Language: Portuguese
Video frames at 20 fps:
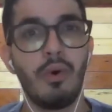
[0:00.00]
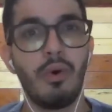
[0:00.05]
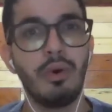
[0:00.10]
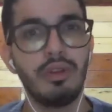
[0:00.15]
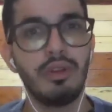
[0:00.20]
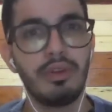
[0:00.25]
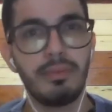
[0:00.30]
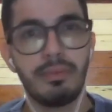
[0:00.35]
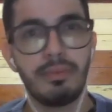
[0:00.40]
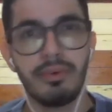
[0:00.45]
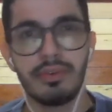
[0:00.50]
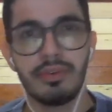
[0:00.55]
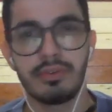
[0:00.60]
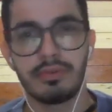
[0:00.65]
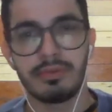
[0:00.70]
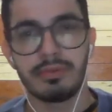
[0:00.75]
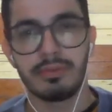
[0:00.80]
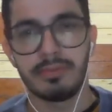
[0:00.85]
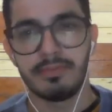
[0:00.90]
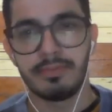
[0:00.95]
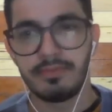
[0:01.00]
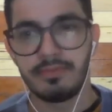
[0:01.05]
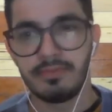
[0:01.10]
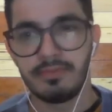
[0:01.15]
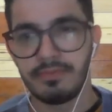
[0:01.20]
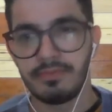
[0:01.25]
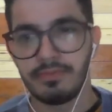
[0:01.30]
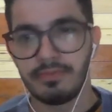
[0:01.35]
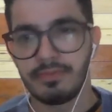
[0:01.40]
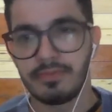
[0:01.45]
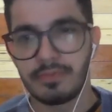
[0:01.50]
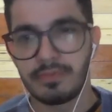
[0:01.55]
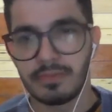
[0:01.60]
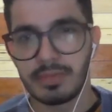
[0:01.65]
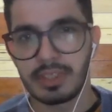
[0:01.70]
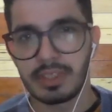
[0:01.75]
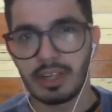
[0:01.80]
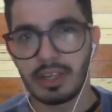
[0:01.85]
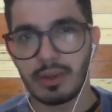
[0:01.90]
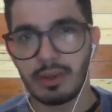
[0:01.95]
Outro ponto
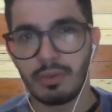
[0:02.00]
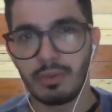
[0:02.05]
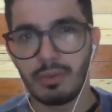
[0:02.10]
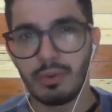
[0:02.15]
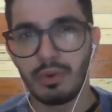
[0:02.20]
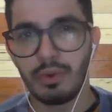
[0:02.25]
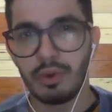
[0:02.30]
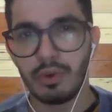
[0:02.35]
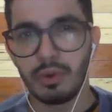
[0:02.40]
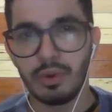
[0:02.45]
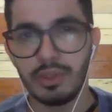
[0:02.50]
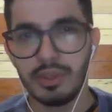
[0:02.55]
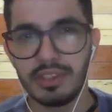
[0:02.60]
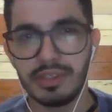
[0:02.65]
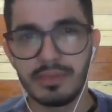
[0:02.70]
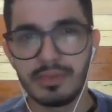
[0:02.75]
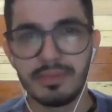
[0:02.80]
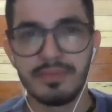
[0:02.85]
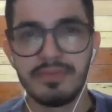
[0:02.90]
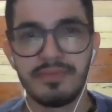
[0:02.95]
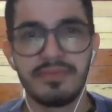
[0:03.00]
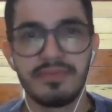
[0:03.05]
curioso,